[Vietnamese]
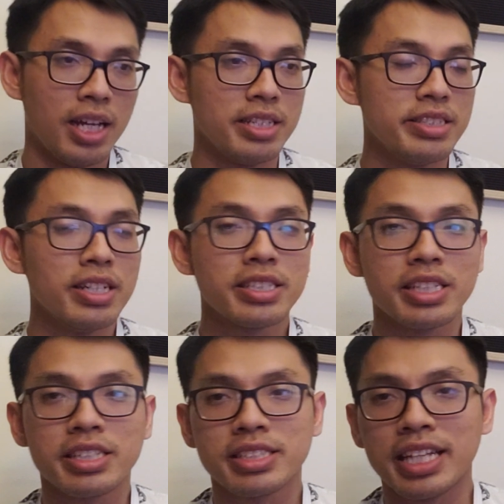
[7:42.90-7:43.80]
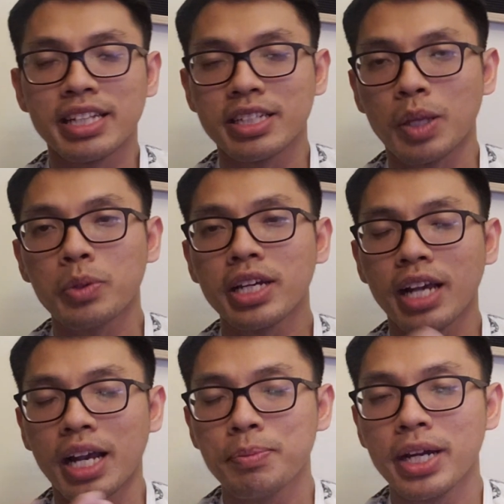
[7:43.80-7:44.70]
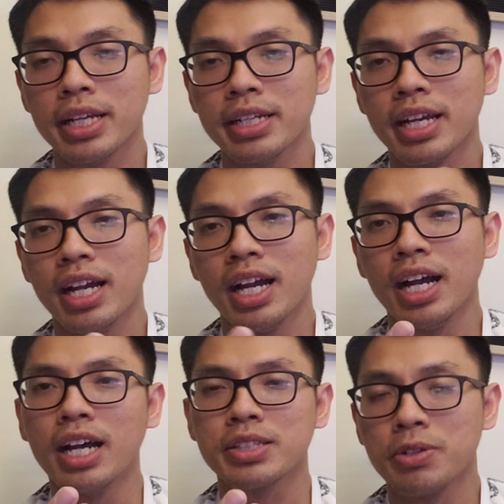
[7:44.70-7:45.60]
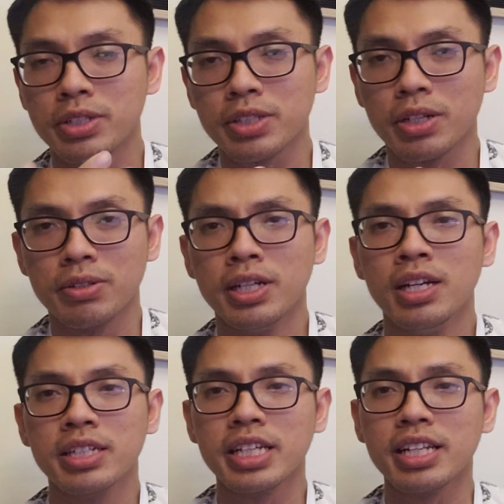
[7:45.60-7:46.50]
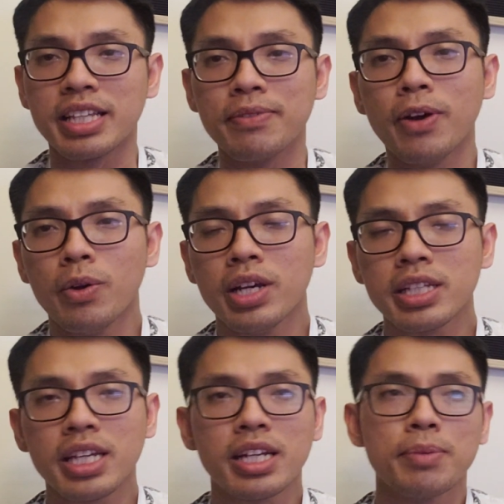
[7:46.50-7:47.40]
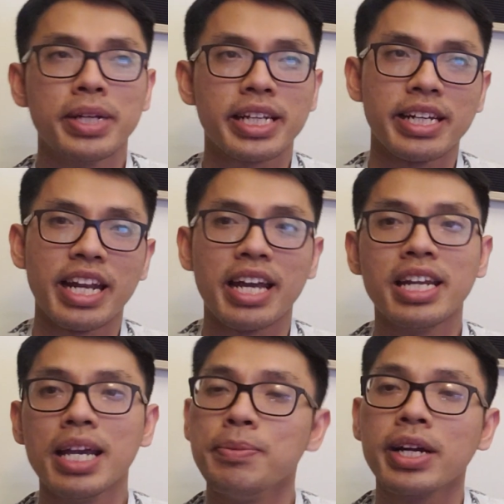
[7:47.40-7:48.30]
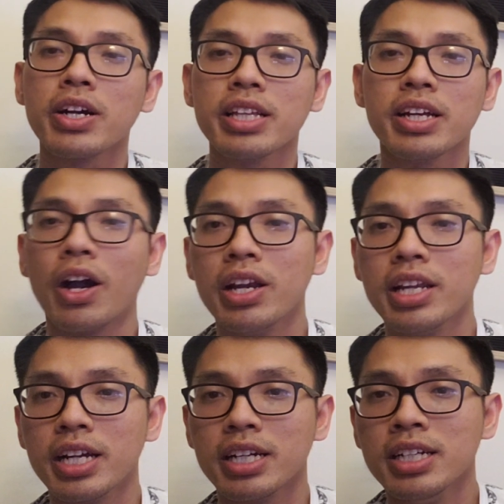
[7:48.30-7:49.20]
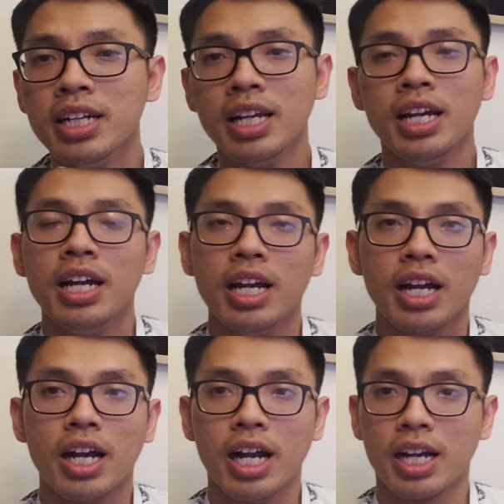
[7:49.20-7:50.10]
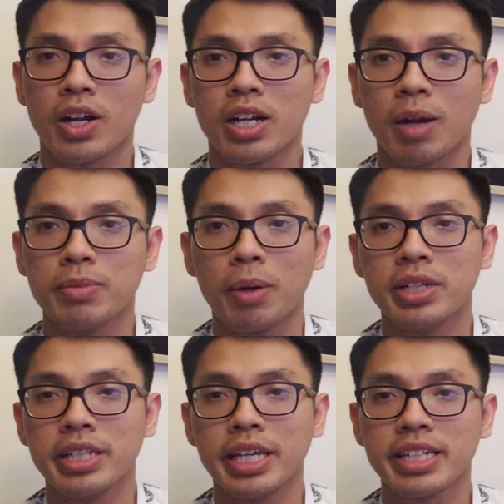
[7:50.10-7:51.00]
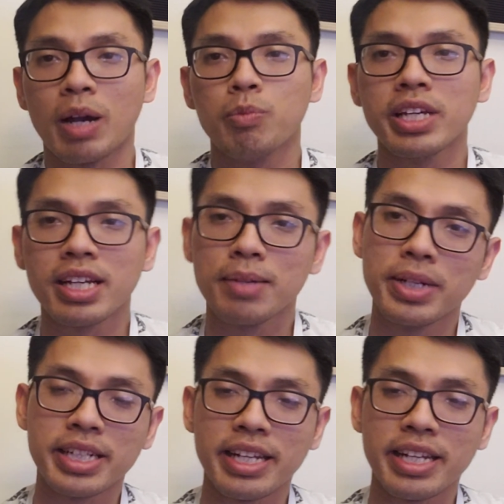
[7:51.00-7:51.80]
nó được sẽ được tổ chức ở bên uh, Toronto tức là thành phố lớn nhất ở bên Canada nơi mà có thể gọi là uh, có cộng đồng người Việt đông nhất ở bên